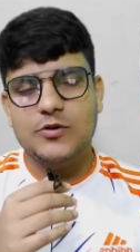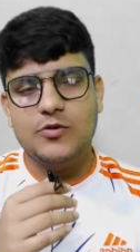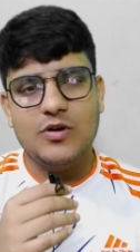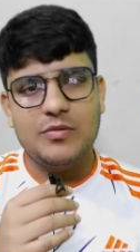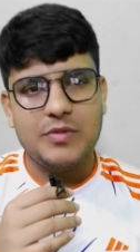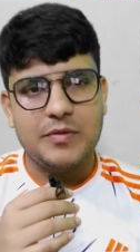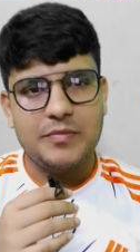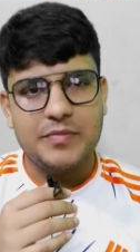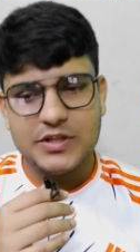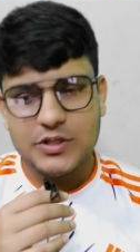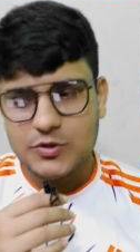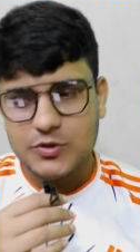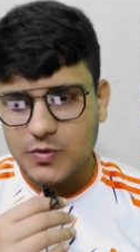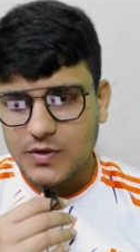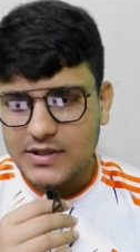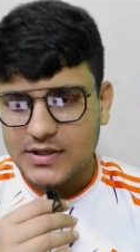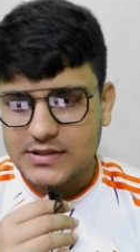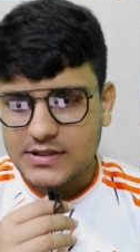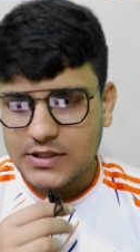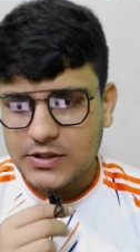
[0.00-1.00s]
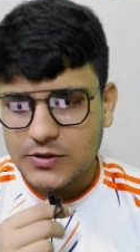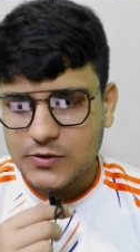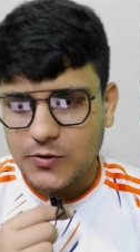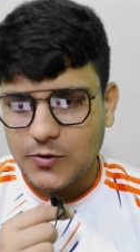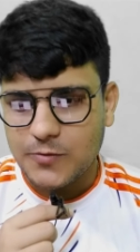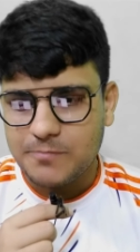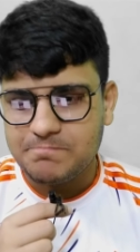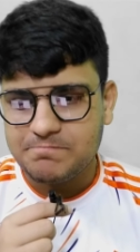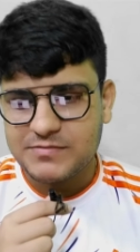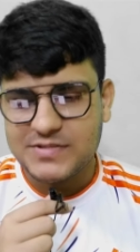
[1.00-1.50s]
সেগুলো আমরা পেতে চলে যাচ্ছি তো
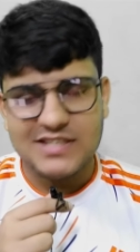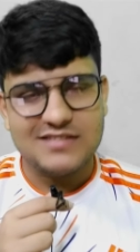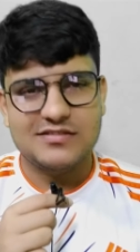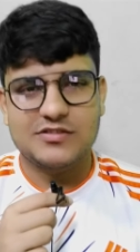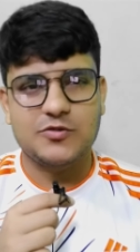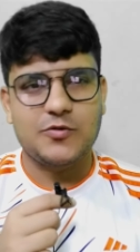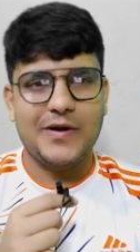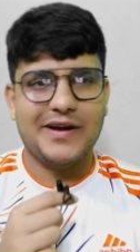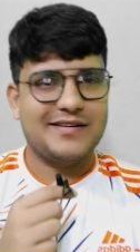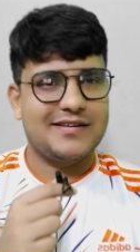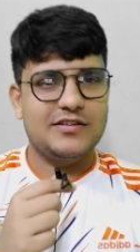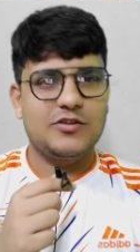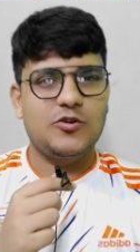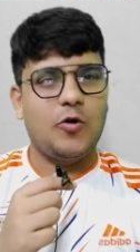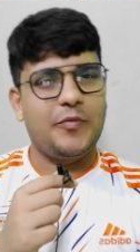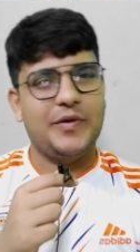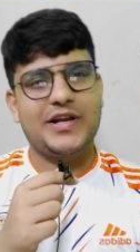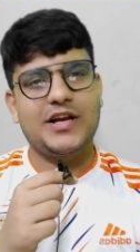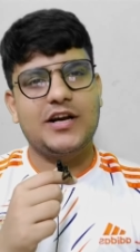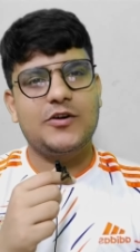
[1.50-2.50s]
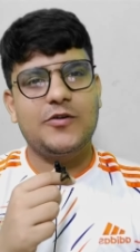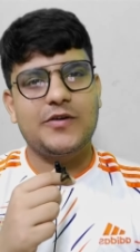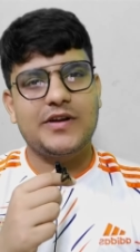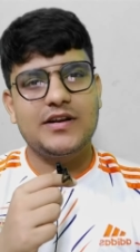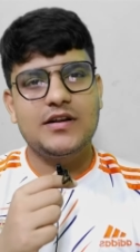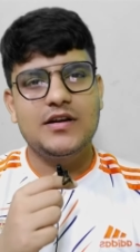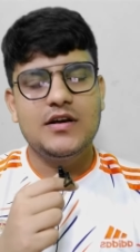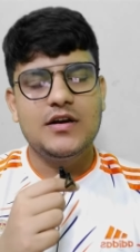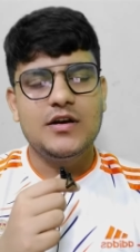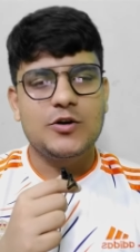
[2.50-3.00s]
জাস্ট কয়েকটা দিন অপেক্ষা করেন
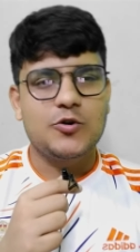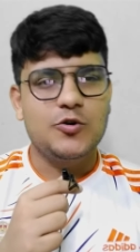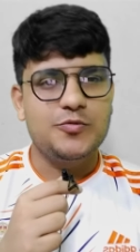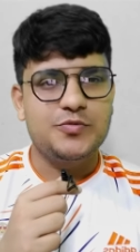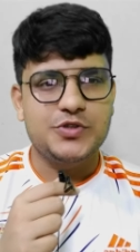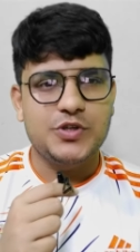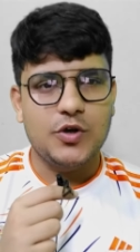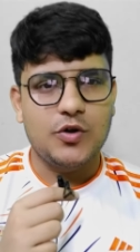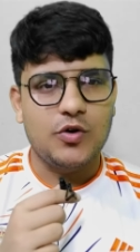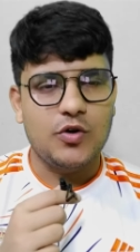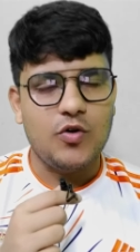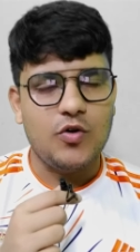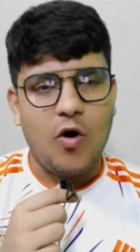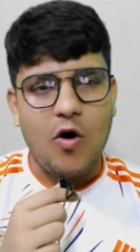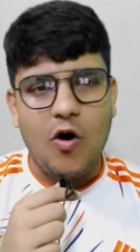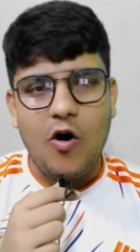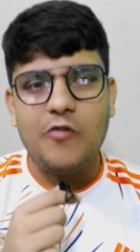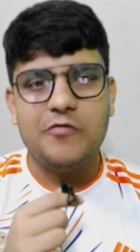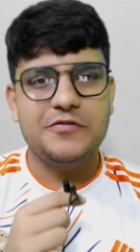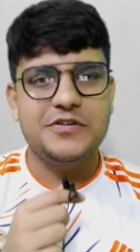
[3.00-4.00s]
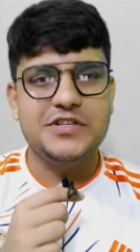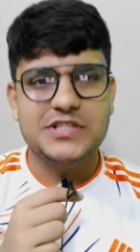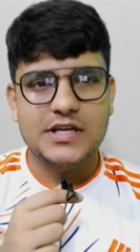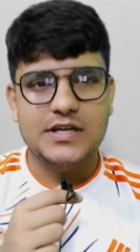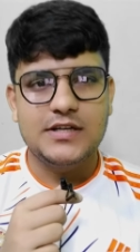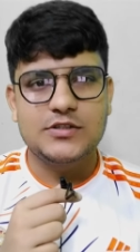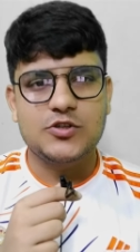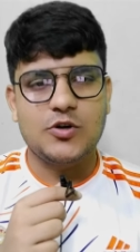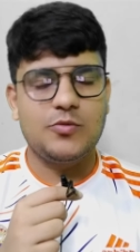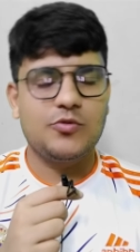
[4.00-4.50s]
খুব শীঘ্রই
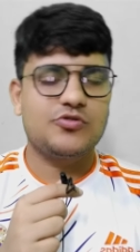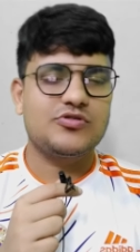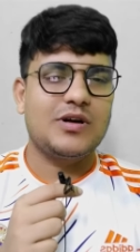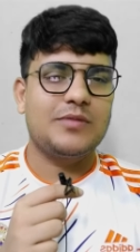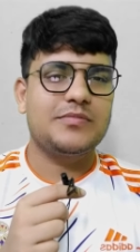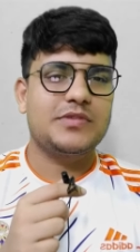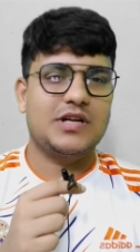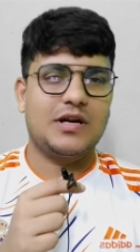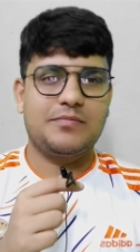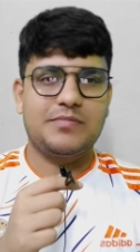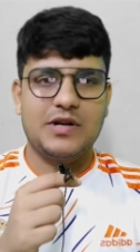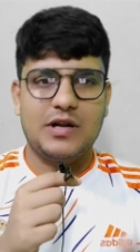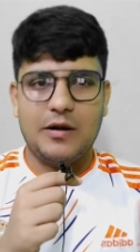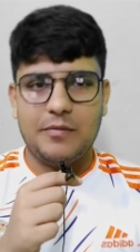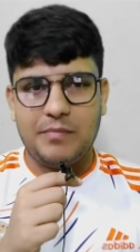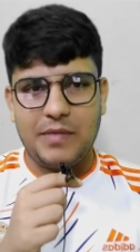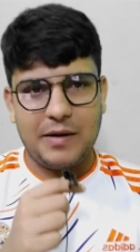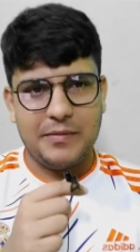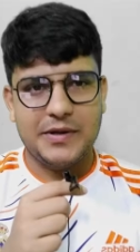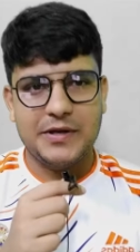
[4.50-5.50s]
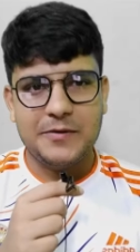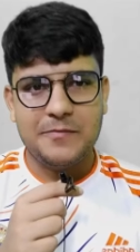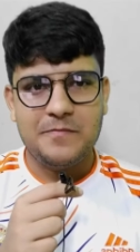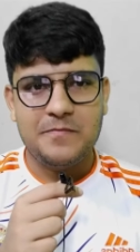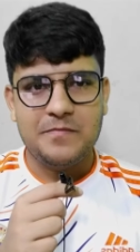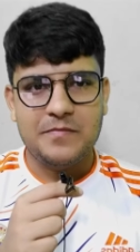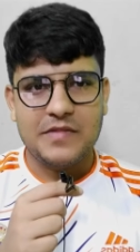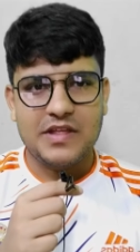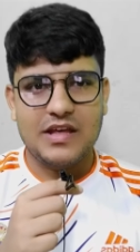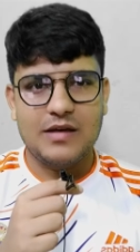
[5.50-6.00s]
অফিসিয়ালি সমস্ত আপডেট আপনারা পাবেন
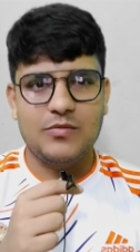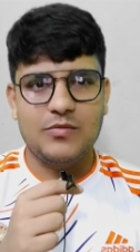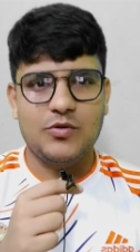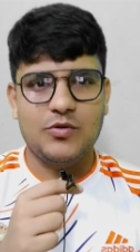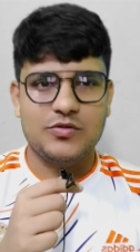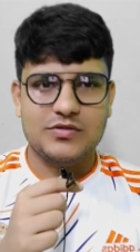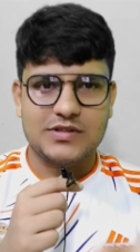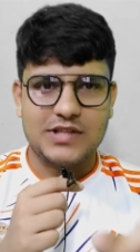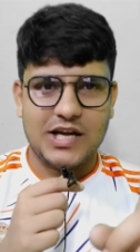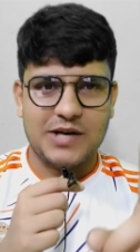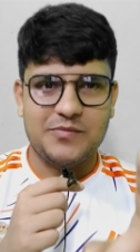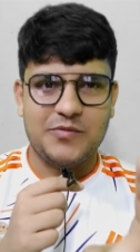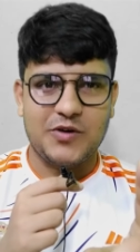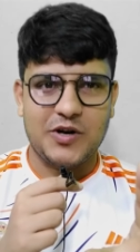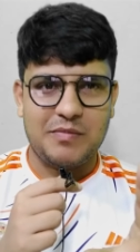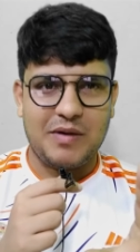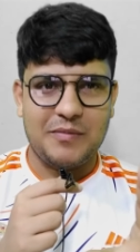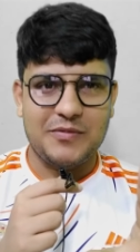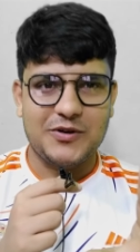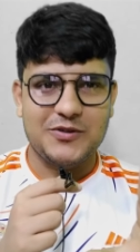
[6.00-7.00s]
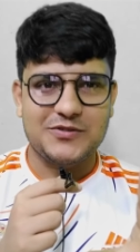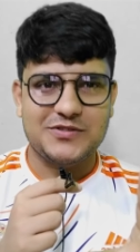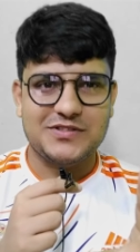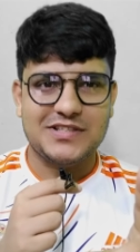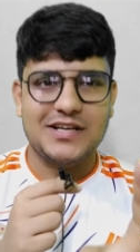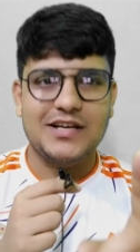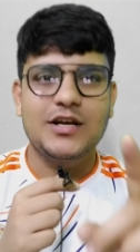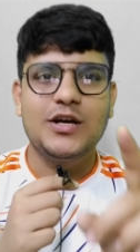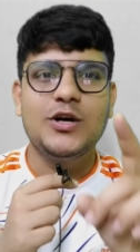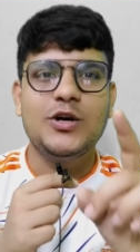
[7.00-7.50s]
এবং তারপরে পাবেন
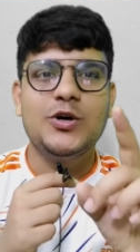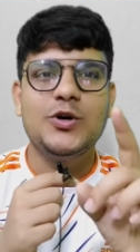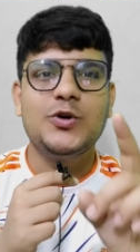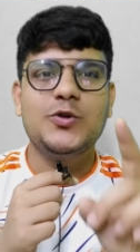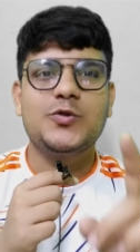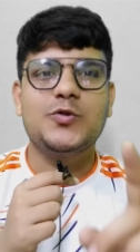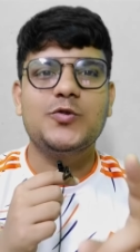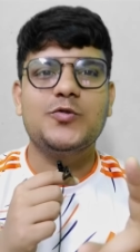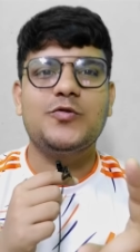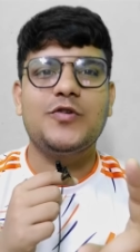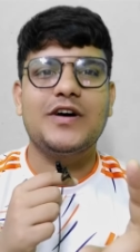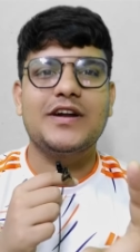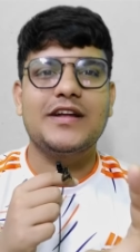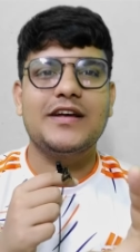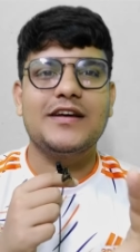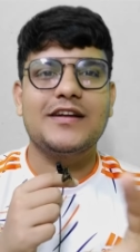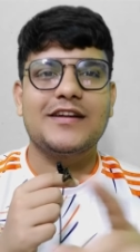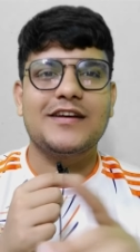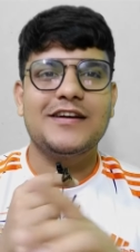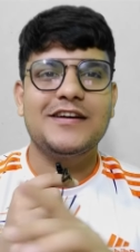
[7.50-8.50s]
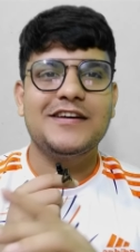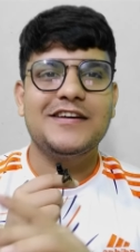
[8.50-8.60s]
হচ্ছে তুফানের